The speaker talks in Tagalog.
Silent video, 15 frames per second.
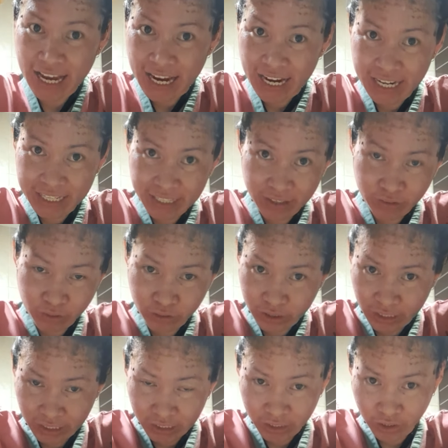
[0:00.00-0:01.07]
ay nako
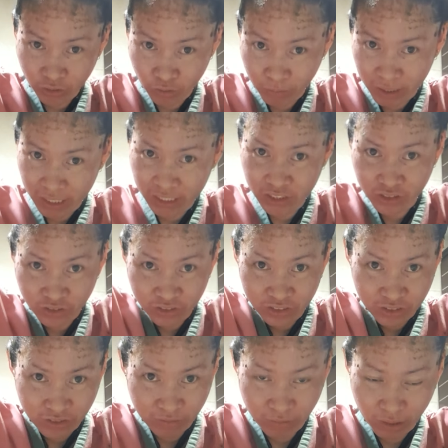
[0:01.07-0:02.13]
thank you man na jud
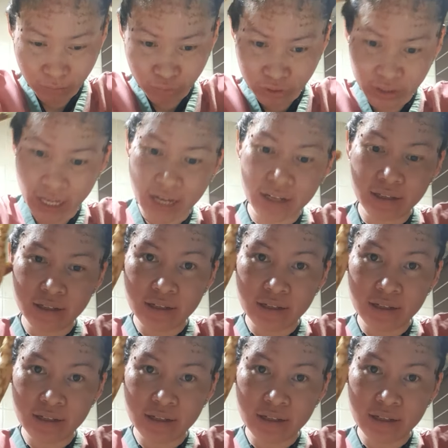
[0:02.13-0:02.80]
nagbutang